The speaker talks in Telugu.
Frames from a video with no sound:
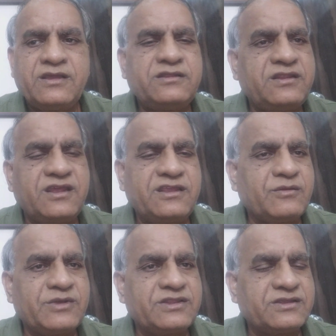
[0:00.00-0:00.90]
ఇది
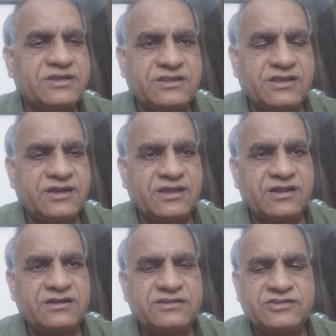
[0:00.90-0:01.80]
దేశమంతా సంచలనం
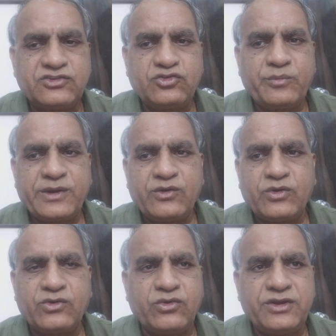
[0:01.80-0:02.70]
కలిగించింది
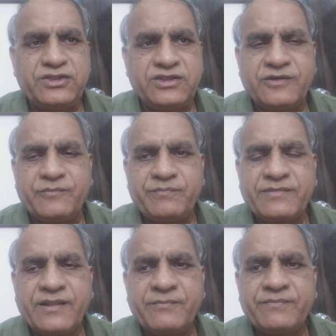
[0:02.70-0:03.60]
సుప్రీంకోర్టు కొలిజియం
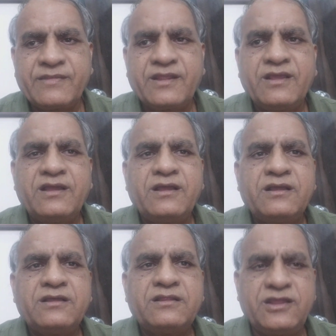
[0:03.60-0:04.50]

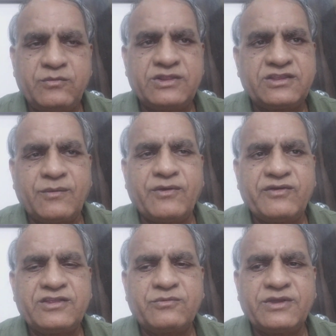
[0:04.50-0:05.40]
దీని మీద
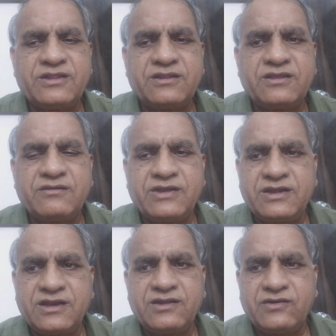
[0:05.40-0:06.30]
సమావేశమైంది
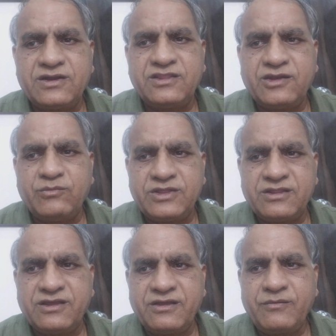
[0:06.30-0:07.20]
వెంటనే వాళ్ళు దీని
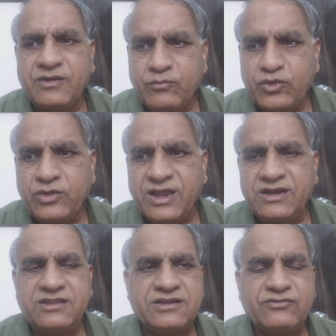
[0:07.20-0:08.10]
మీద ముందు
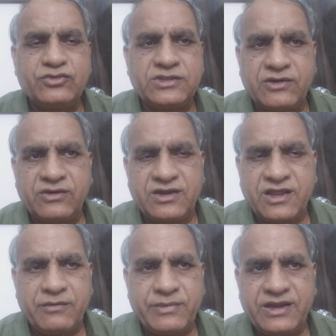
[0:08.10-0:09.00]
ఆయన ఇచ్చిన ఉత్తర్వులను
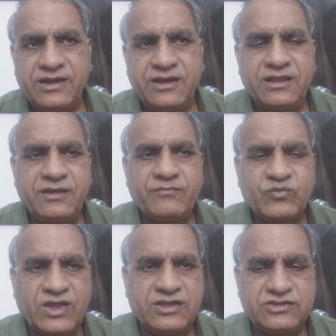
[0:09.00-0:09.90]
ఆపేయండి
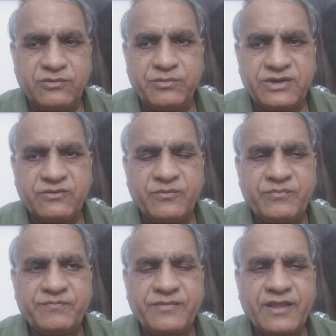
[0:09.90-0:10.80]
అని చెప్పారు
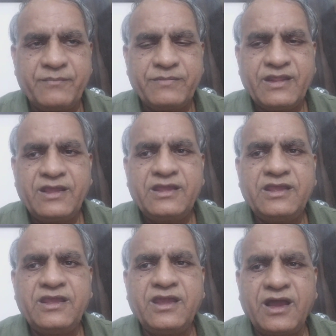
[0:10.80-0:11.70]

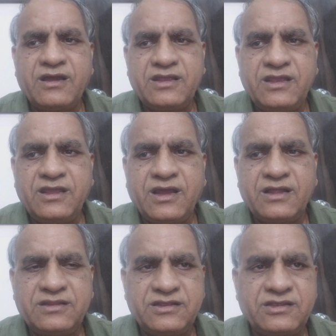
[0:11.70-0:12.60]
ఈ ఈ
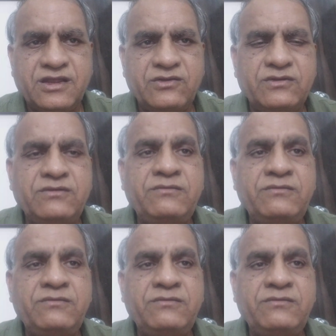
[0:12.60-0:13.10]
ఆదేశాలు